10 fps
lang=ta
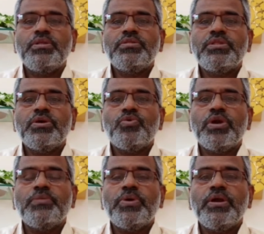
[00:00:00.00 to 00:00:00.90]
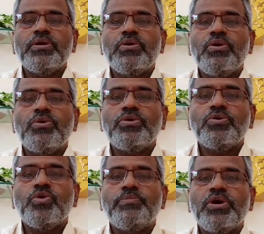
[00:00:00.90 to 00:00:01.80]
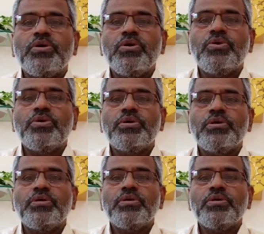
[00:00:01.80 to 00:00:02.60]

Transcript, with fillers: இந்த குறைபாடுகளோடு கோபங்களோடு